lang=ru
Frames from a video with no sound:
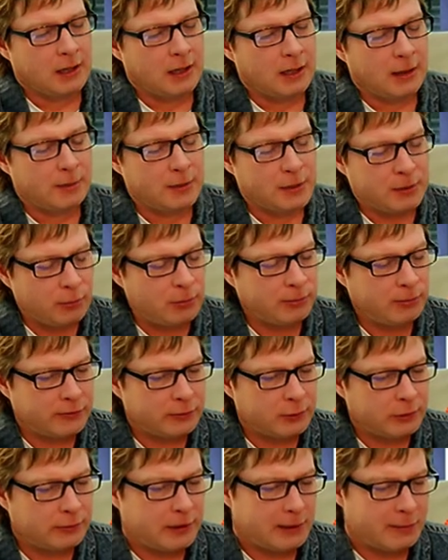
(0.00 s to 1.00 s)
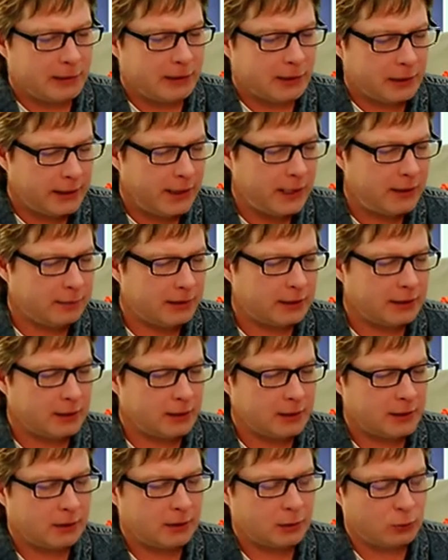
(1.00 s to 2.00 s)
А почему мы все время
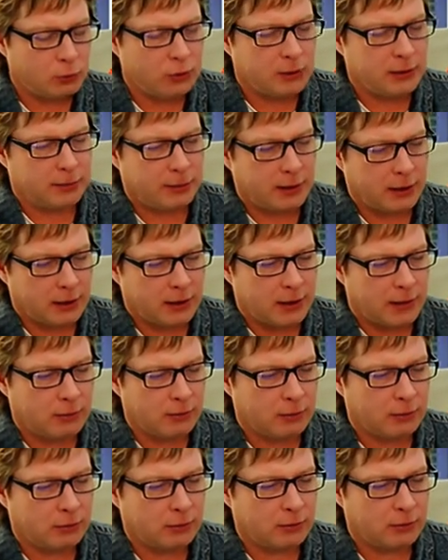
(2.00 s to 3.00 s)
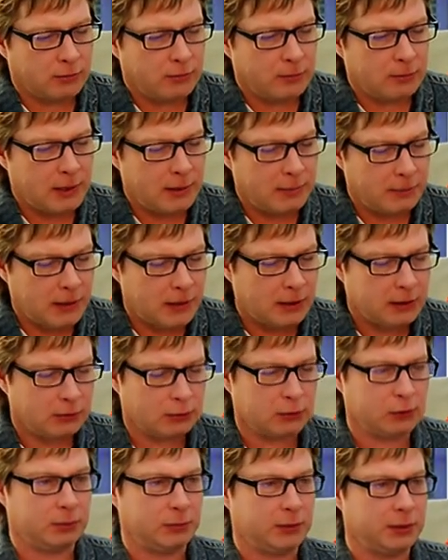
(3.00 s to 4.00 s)
надеемся на какую-то программу? Мало
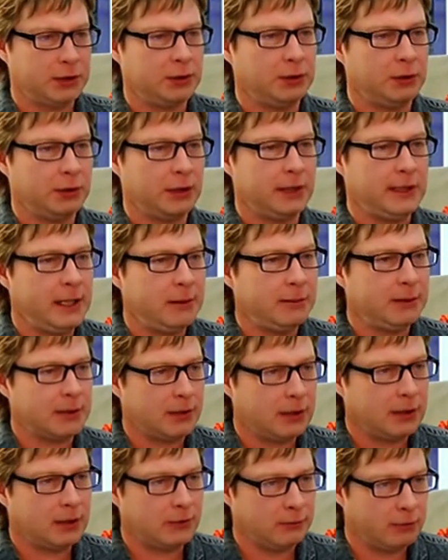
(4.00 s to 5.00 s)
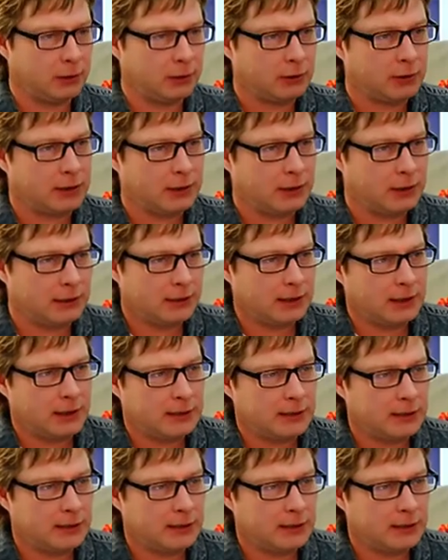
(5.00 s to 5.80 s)
того, что мы на нее надеемся, да, комфортная городская